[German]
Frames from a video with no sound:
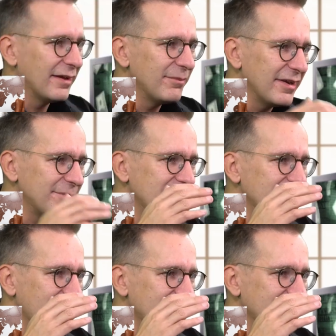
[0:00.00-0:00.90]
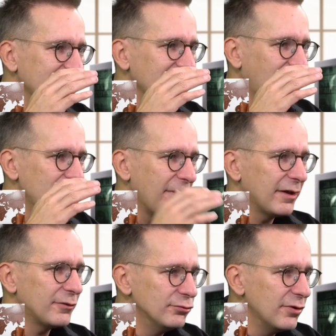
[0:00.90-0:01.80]
man kann beispielsweise
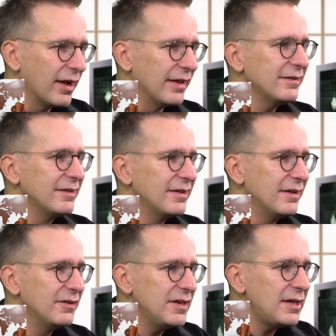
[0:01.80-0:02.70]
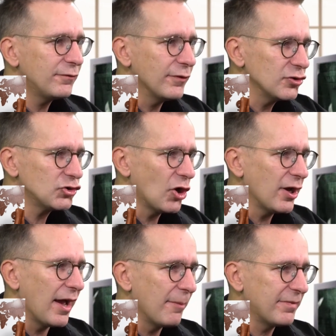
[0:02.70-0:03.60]
Reparaturen nicht von der
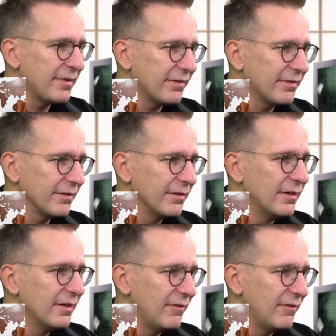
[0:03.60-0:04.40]
Steuer absetzen